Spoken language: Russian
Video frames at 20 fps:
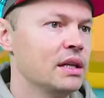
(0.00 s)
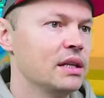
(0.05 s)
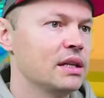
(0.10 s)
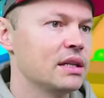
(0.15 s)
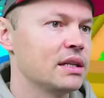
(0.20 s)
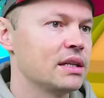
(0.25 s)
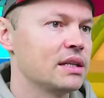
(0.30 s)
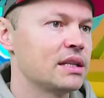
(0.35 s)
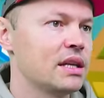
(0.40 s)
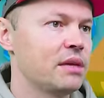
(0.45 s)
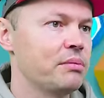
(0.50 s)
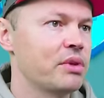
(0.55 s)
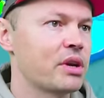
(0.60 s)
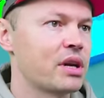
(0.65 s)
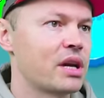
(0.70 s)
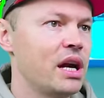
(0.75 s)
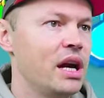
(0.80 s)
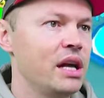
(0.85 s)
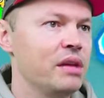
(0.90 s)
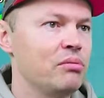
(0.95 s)
э,
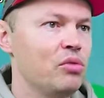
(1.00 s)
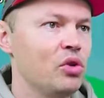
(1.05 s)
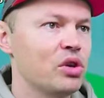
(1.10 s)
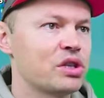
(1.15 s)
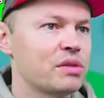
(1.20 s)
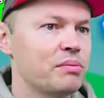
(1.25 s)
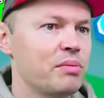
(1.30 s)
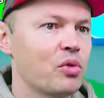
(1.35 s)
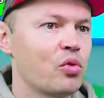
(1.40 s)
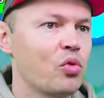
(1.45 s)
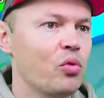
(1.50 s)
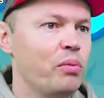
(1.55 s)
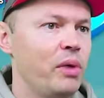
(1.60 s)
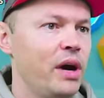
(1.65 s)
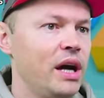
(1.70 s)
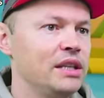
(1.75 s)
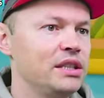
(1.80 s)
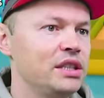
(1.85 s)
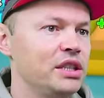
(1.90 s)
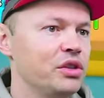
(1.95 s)
собирать, больше
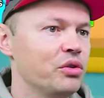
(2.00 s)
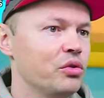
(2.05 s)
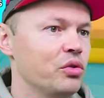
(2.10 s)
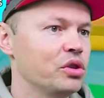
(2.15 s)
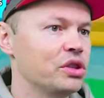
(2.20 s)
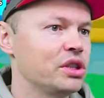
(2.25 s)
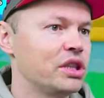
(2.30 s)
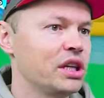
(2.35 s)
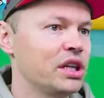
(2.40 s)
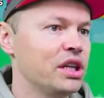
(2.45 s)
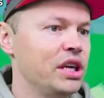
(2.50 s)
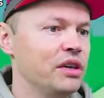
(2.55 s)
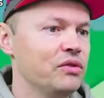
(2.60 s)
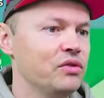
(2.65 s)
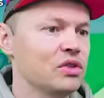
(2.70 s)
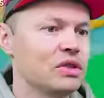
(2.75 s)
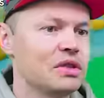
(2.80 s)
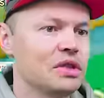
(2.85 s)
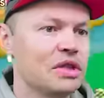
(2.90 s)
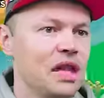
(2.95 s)
покупать и вот такие
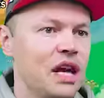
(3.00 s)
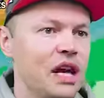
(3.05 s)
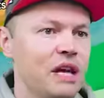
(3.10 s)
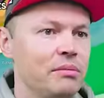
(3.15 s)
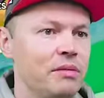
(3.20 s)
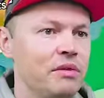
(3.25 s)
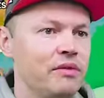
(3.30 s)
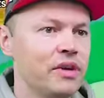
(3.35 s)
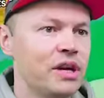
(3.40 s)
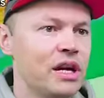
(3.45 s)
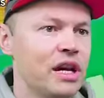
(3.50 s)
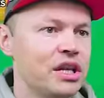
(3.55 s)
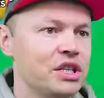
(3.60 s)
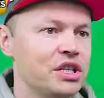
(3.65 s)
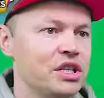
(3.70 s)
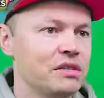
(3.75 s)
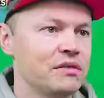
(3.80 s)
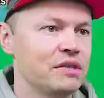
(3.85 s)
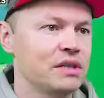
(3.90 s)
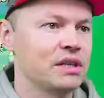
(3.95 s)
вот слаймы
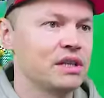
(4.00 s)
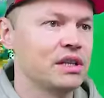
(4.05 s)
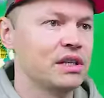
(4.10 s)
выращивать.